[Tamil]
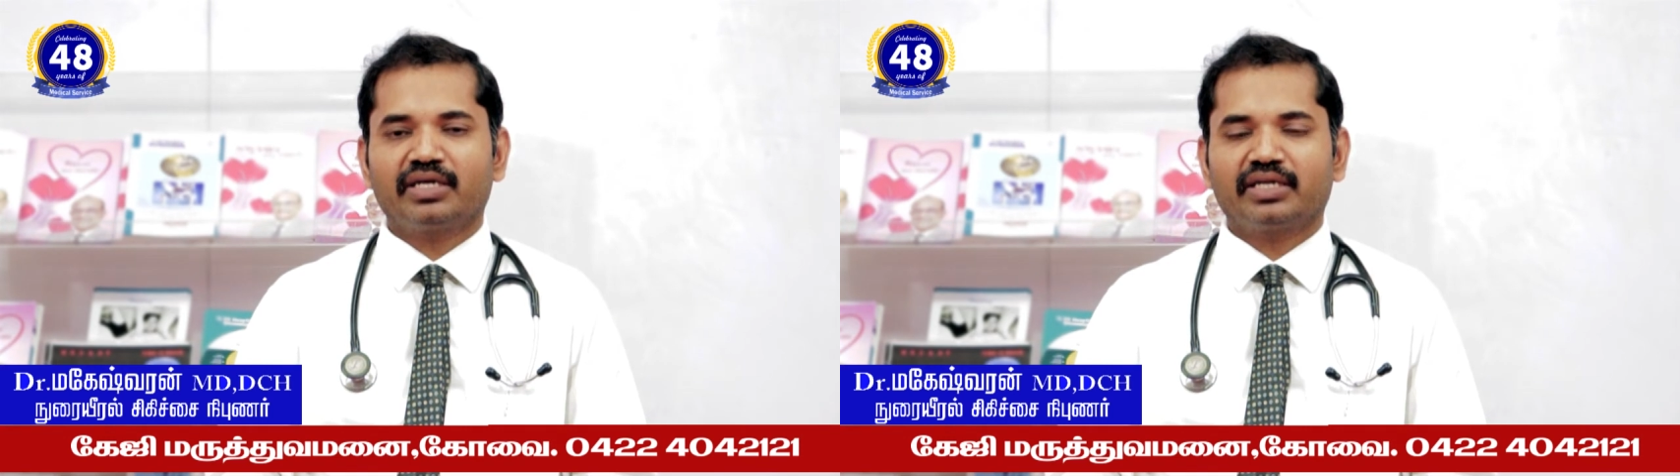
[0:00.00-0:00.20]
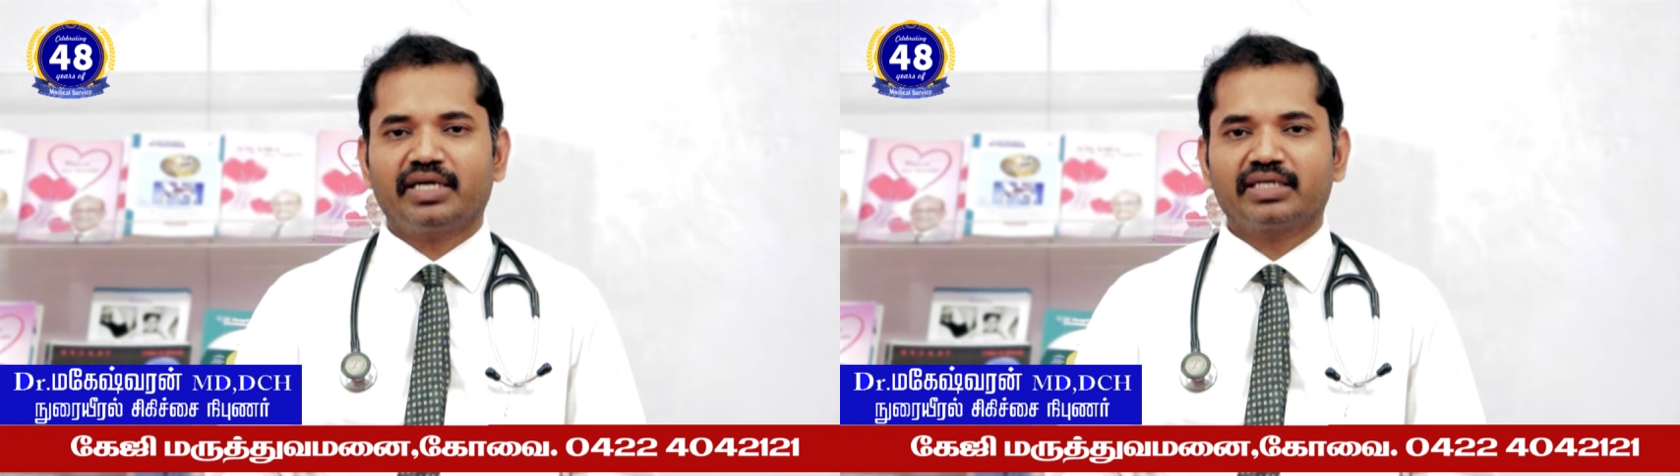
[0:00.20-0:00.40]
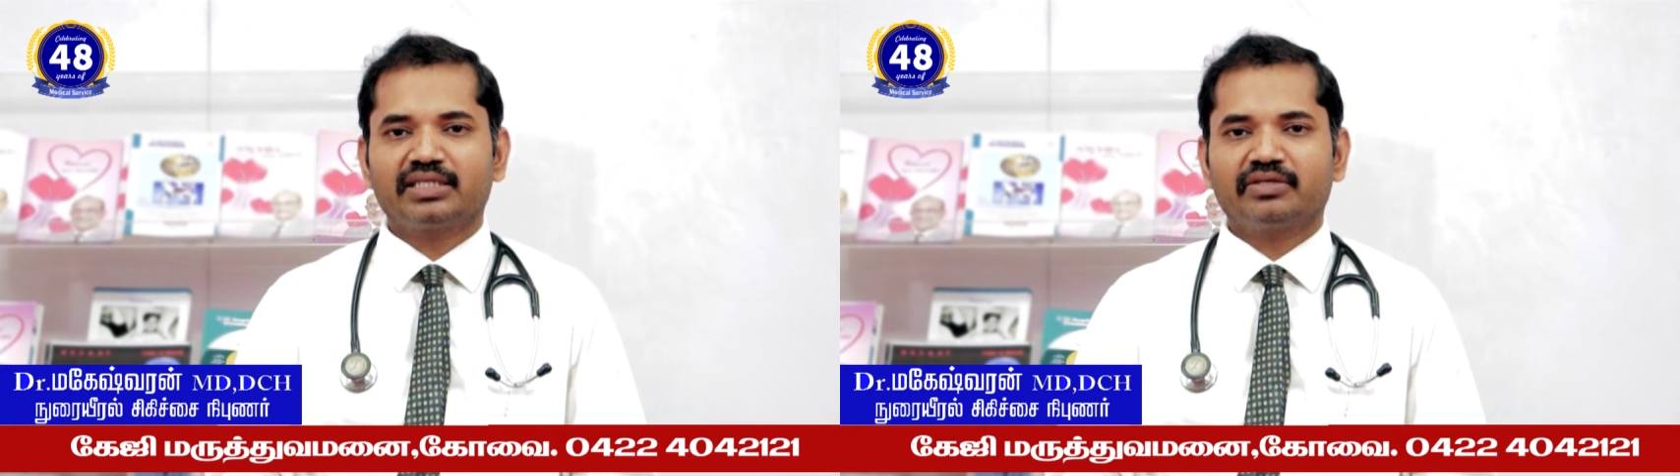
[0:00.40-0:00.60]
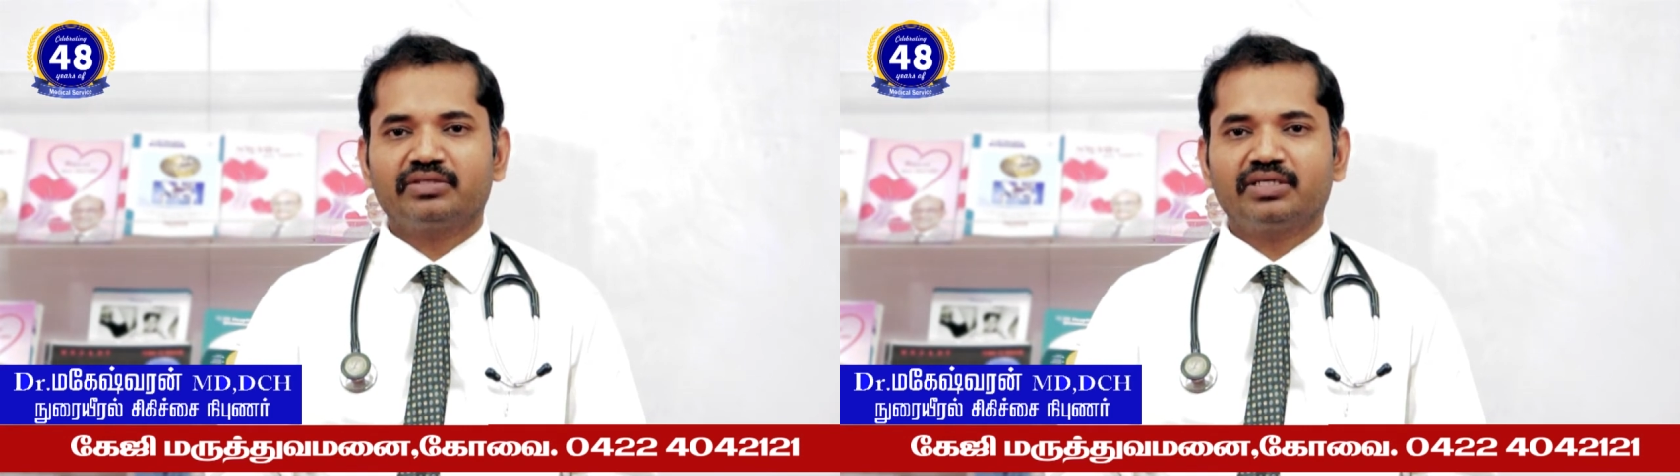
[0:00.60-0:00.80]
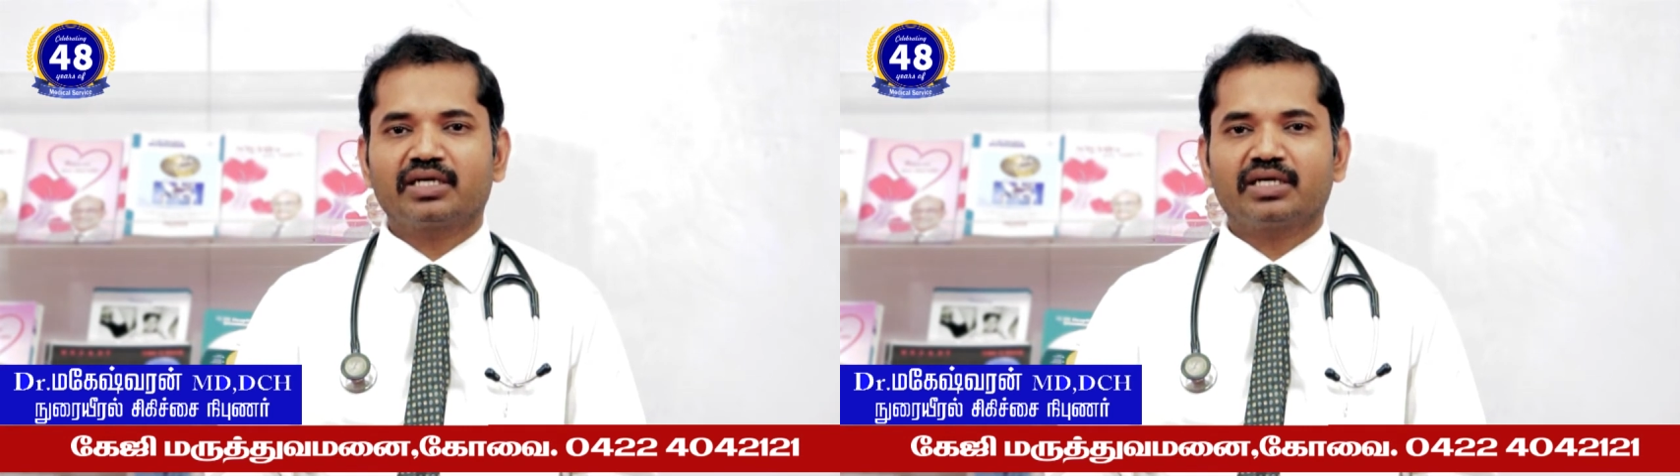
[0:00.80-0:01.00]
ரியாக்ஷன்
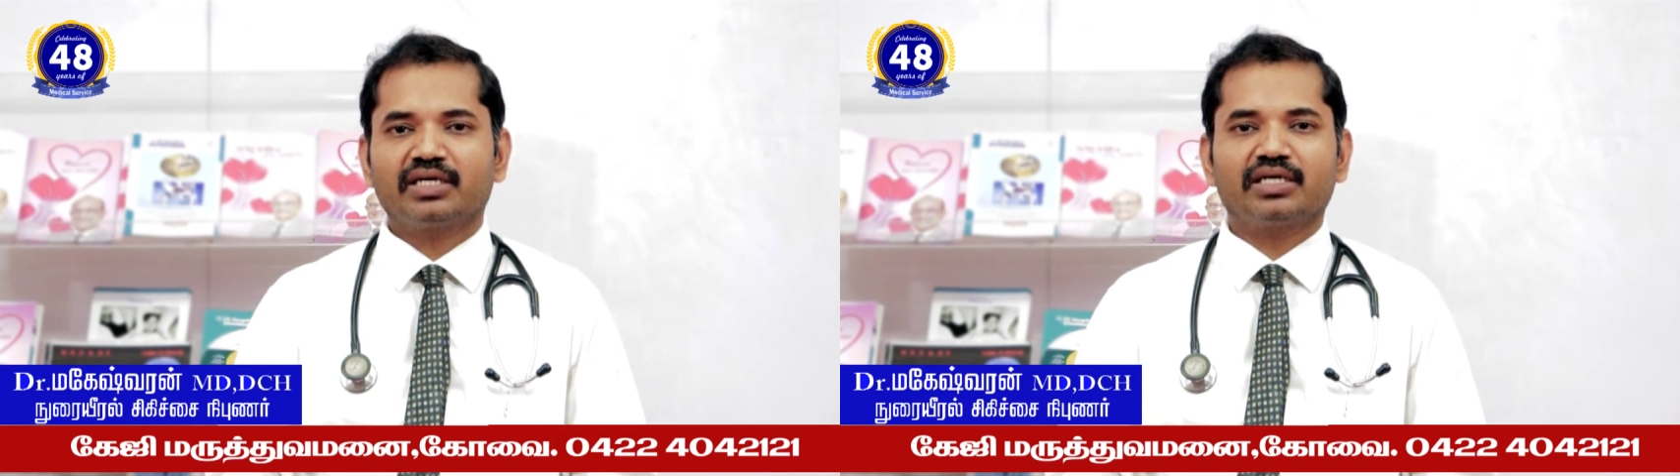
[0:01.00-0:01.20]
வந்து அங்கே